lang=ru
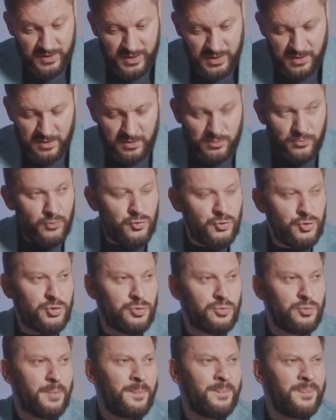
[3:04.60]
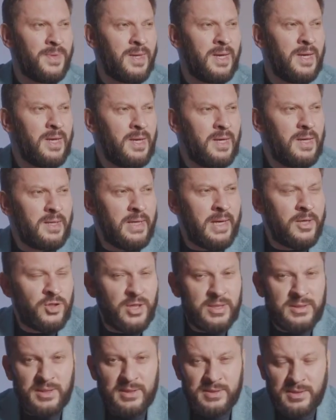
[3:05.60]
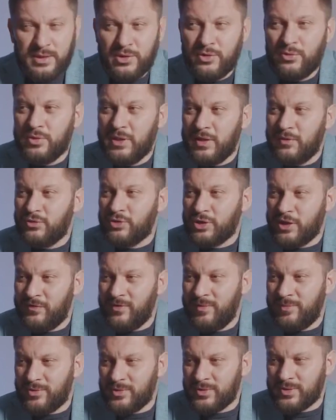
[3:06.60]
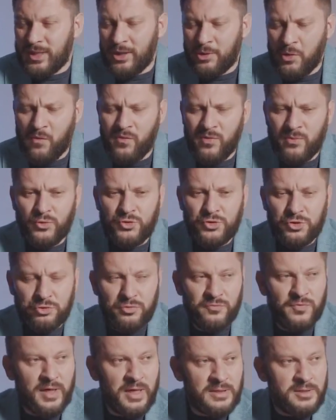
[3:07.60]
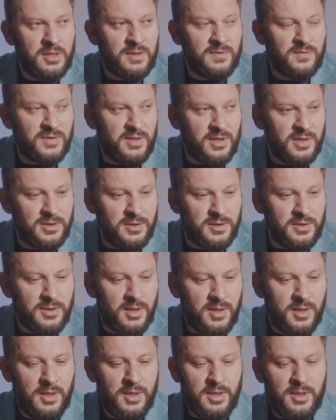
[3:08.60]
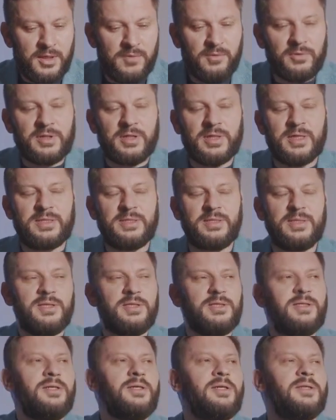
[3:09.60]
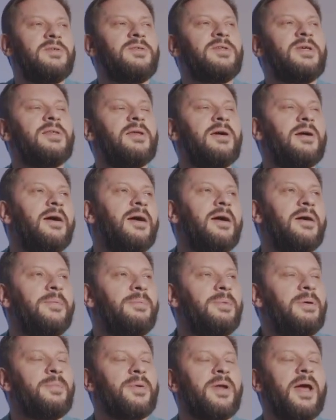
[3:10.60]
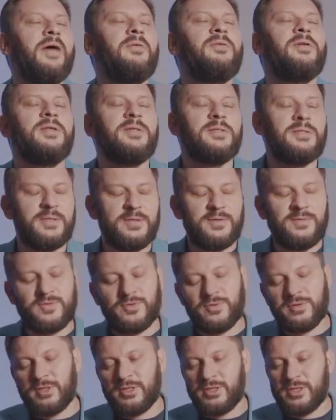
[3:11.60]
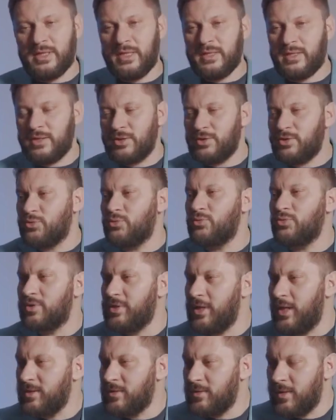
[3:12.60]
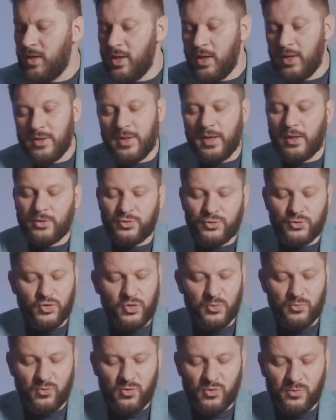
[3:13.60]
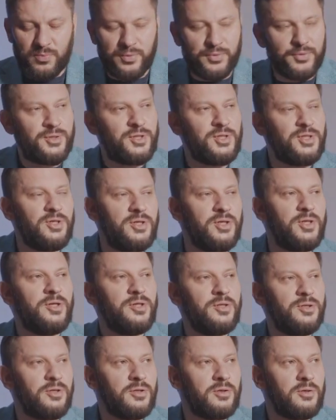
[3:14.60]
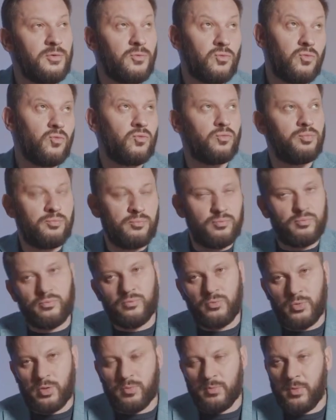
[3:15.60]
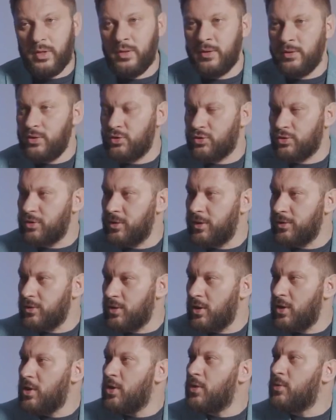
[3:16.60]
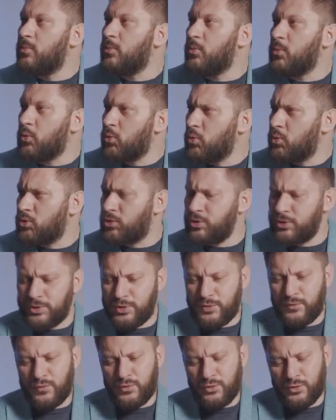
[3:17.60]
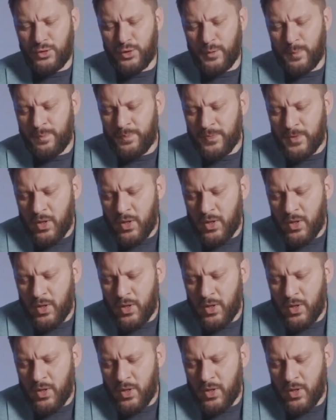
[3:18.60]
встретить мужчину. Я часто задаю девушкам вопрос, какого мужчину вы хотите встретить? И вот она сидит, вся такая поправилась здесь все и начинает рассуждать. Я хочу, чтобы он был сильный, ну, нормальное желание, мужественный,